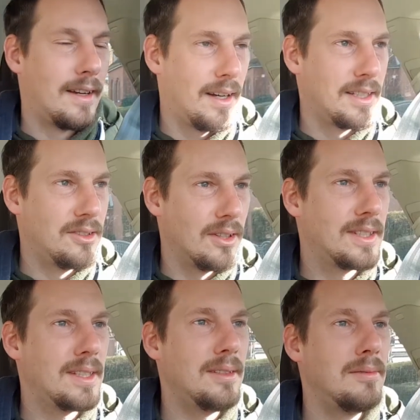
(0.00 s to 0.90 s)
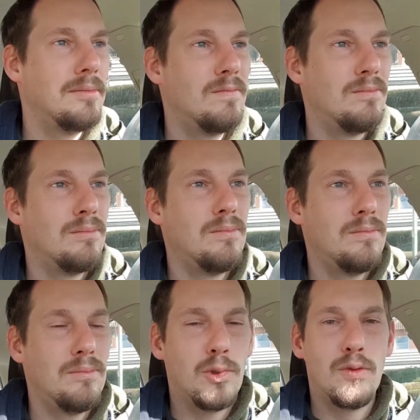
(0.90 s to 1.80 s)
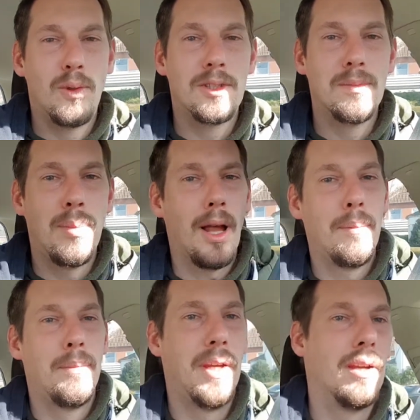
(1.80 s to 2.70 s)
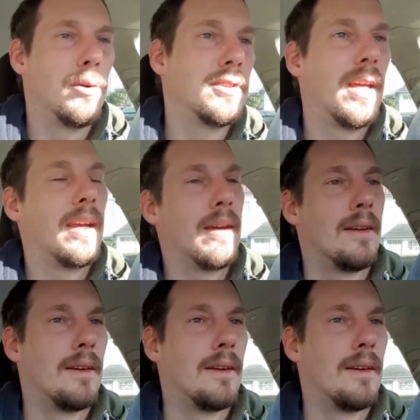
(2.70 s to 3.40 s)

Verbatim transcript: Ansonsten müssen wir uns einen Plan B ausdenken.